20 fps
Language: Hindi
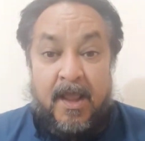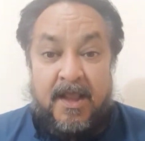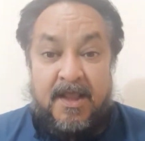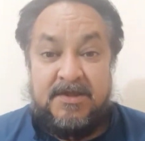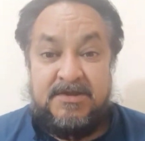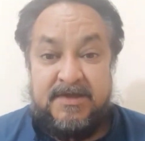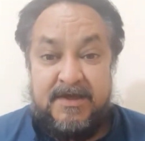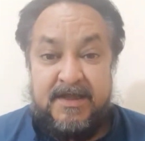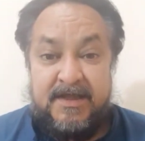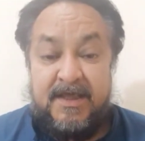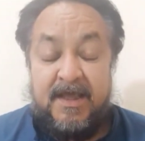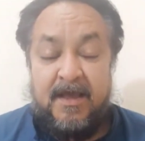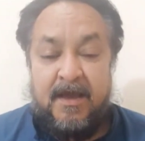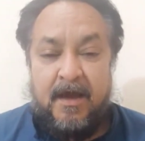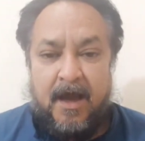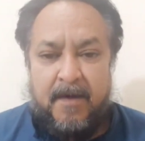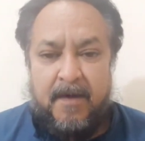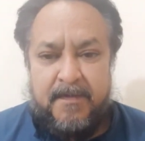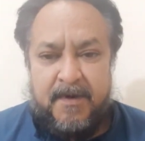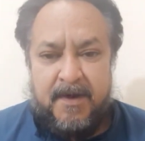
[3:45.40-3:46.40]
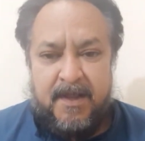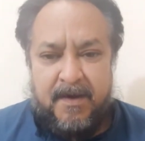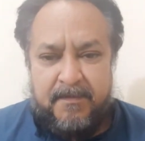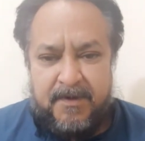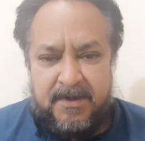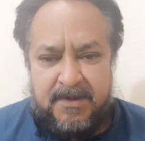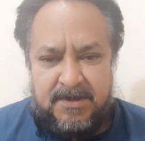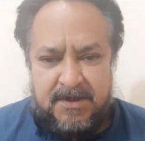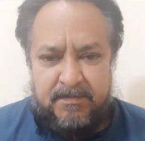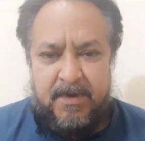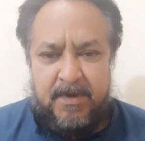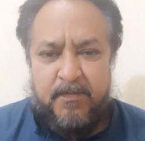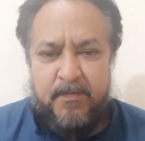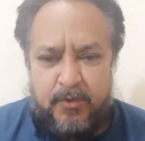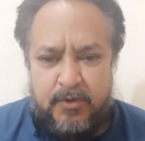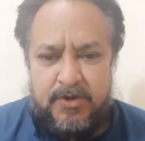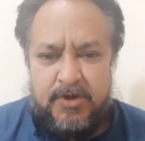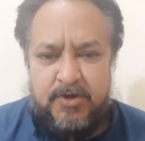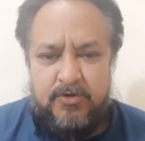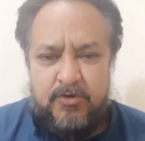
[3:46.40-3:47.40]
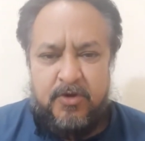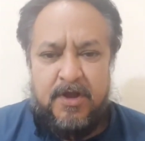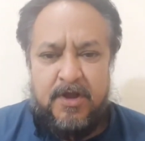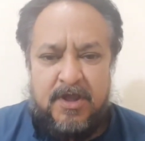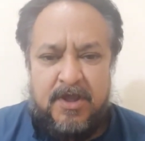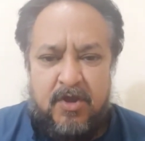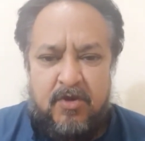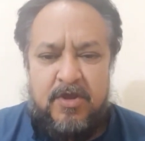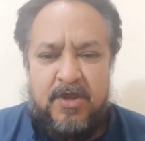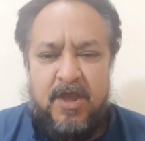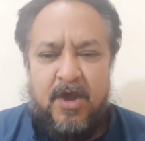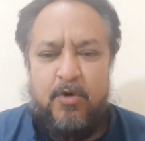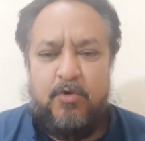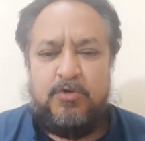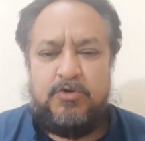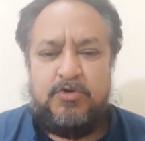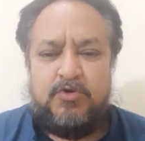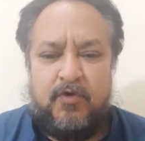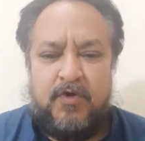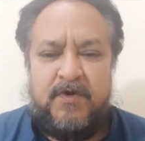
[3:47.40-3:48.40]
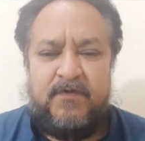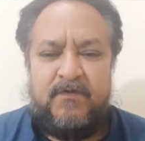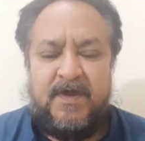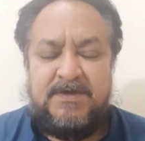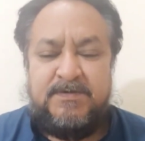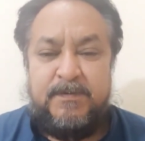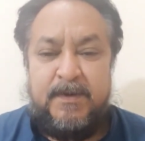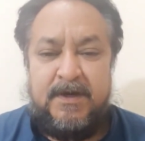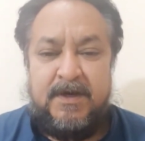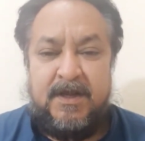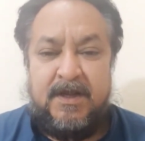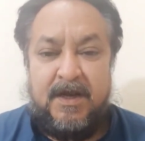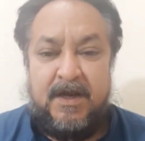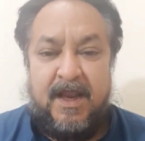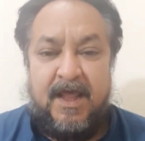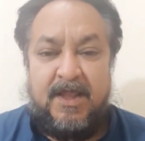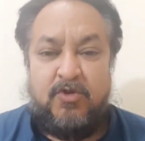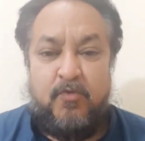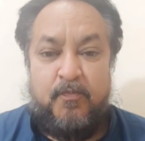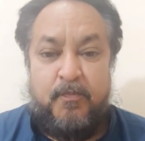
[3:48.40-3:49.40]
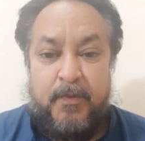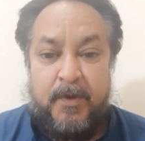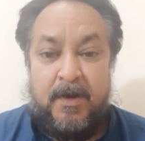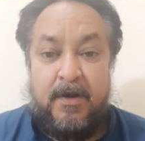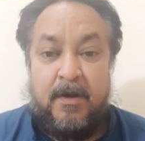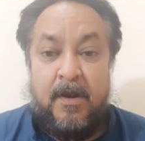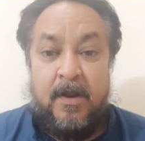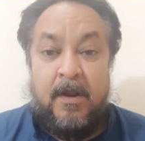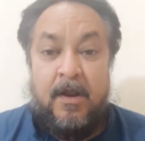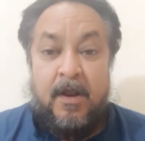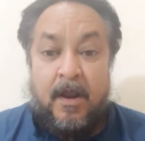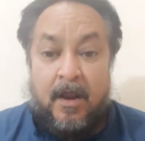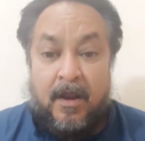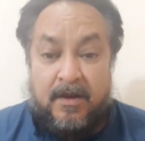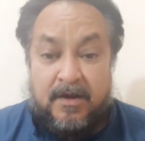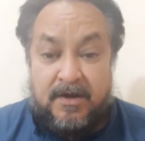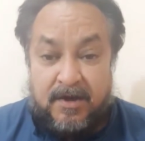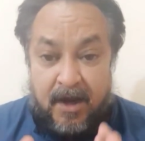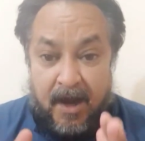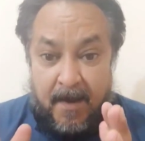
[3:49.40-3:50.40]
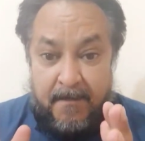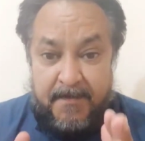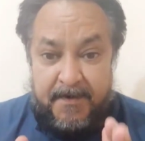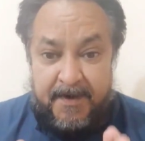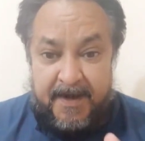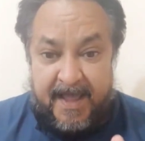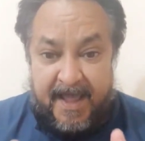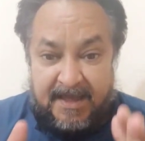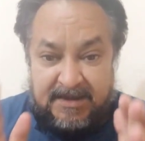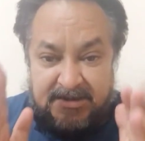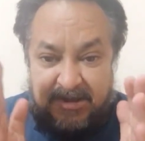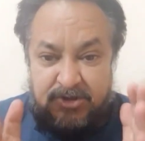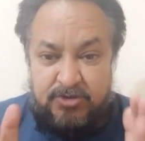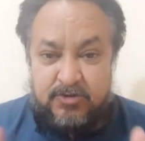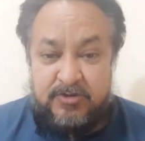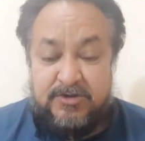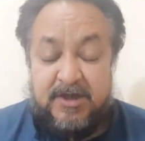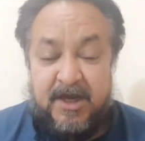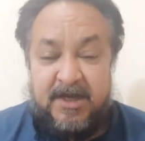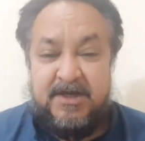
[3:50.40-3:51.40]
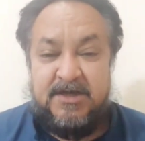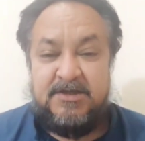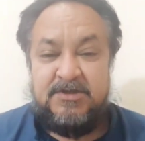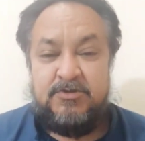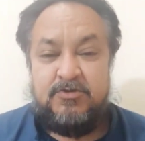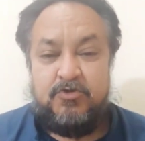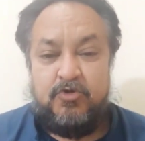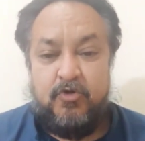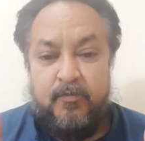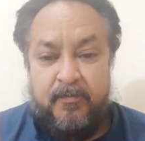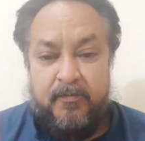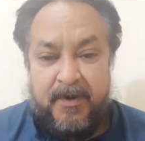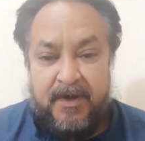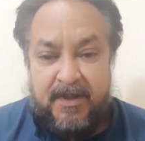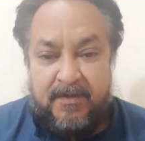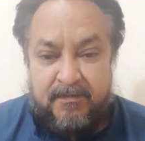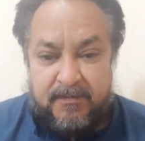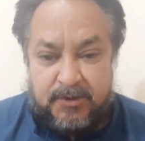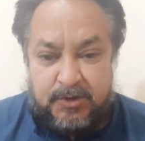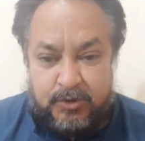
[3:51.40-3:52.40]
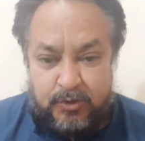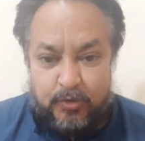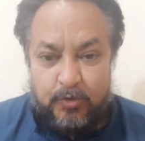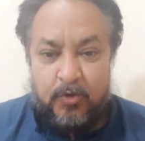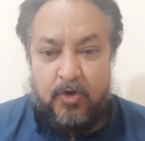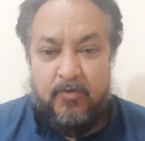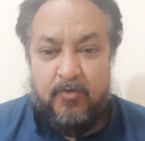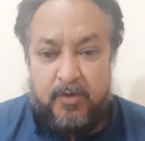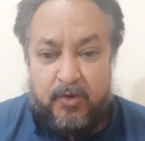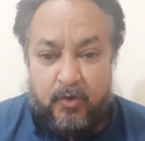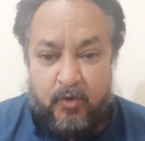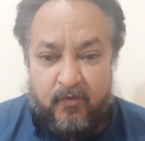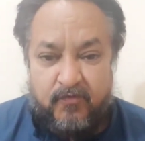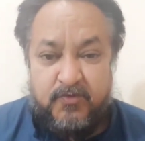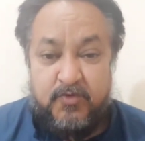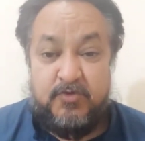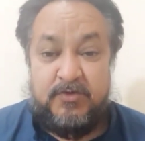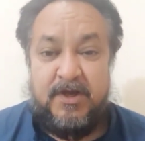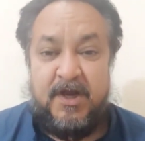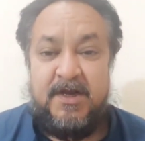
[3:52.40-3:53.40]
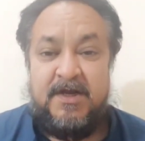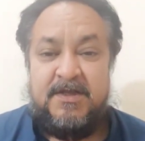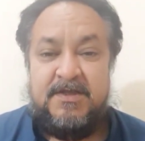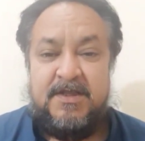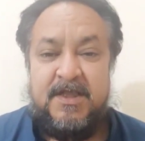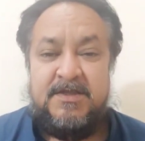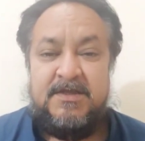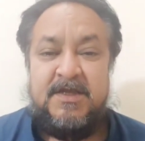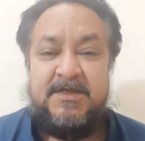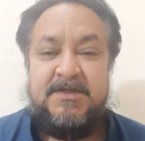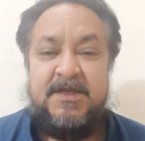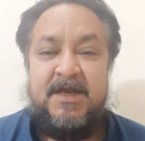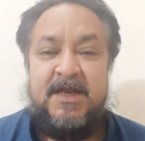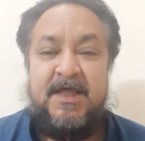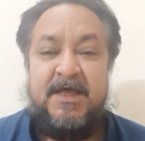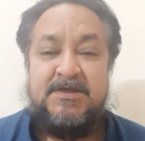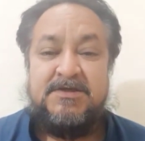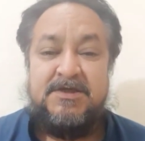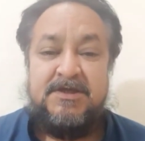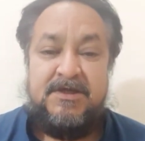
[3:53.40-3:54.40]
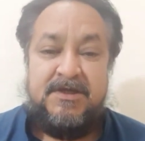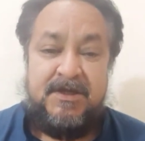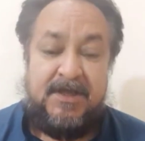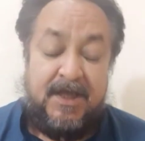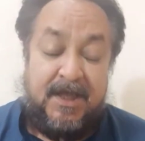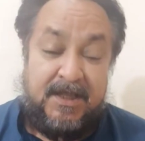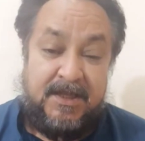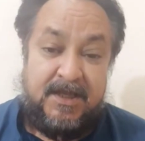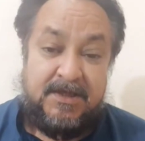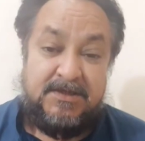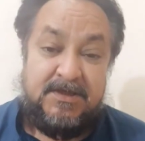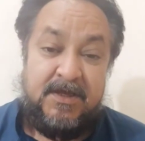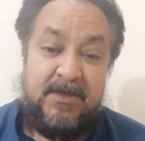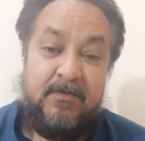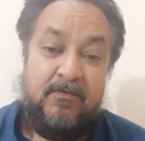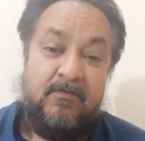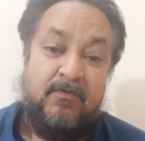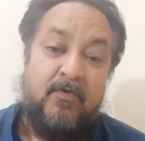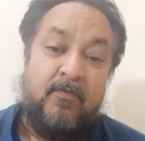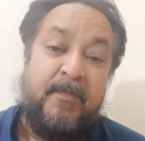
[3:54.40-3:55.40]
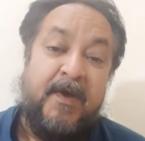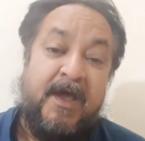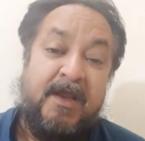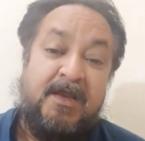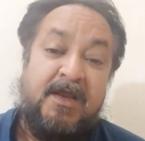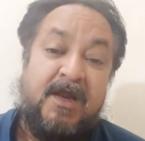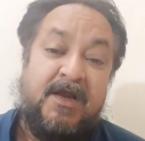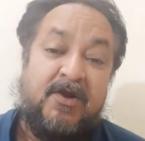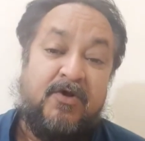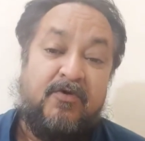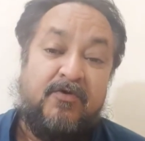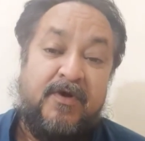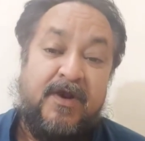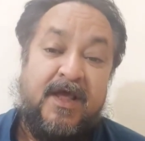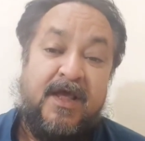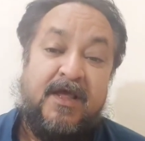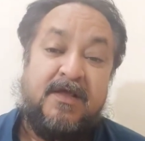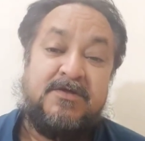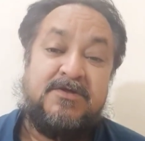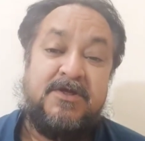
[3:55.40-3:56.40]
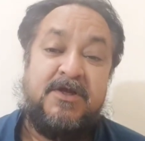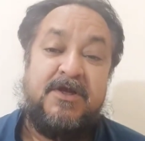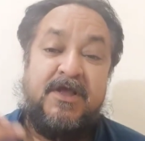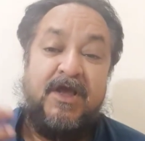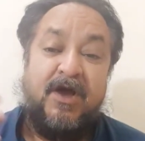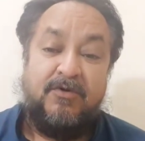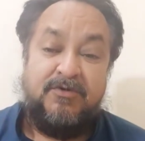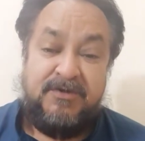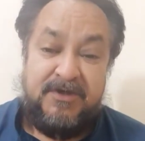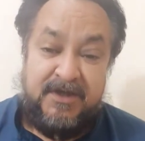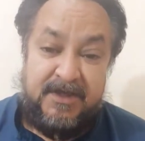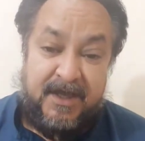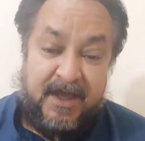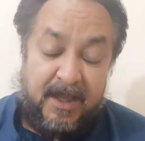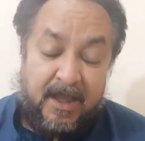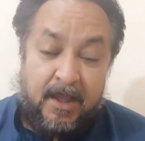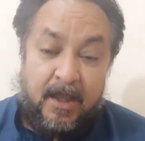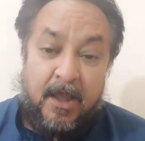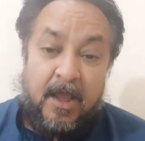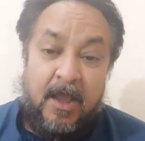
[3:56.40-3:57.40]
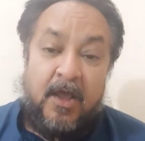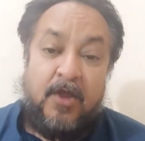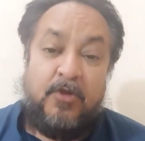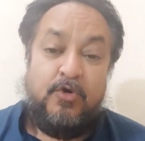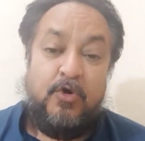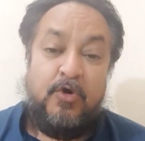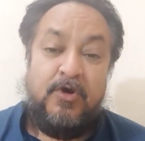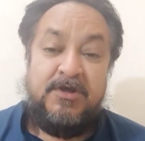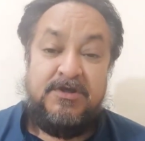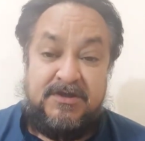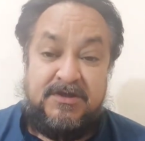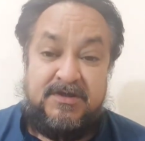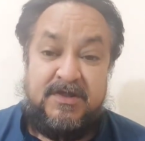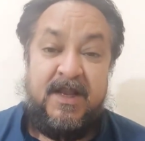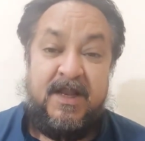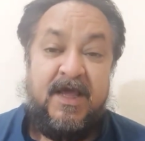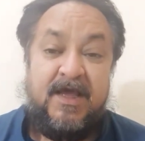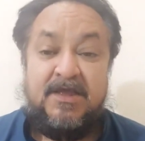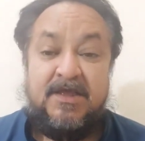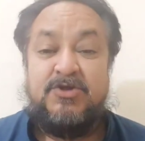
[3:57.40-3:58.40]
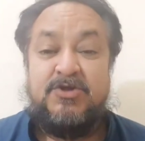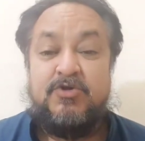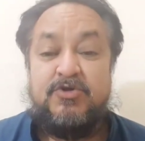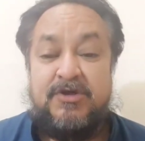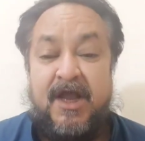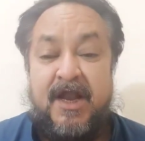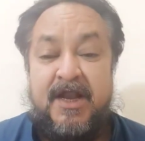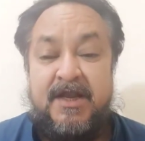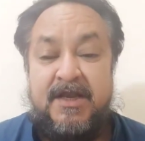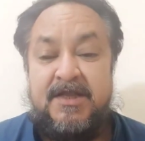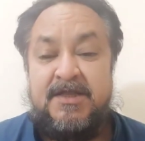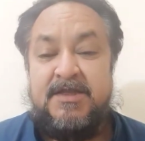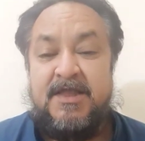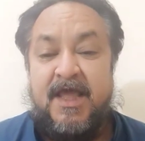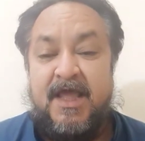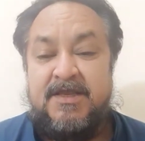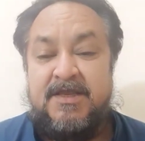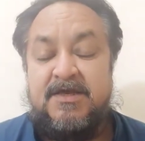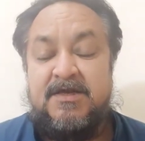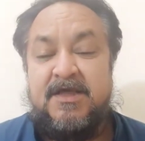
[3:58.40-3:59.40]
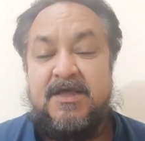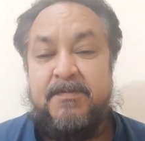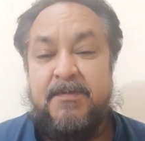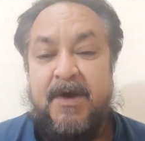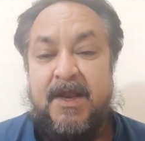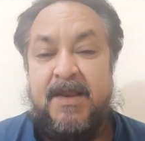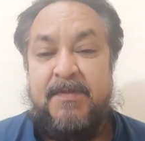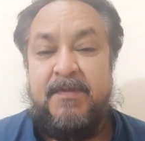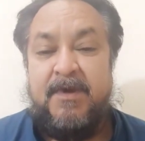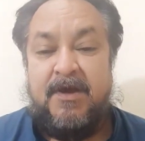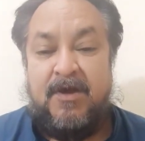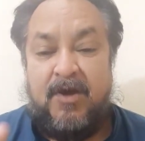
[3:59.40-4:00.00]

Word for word: इसलिए आपने अपनी जमा पूंजी जो रखी हुई है उसको इन्वेस्टमेंट करना है तो फिर या फिर ऐसी सोसाइटीज जो बड़ी मशहूर और मरूफ सोसाइटीज हैं जैसे लेक सिटी है जैसे वो बैरिया टाउन है सिटी हाउसिंग है जो इस तरह की सोसाइटीज हैं जिनके बारे में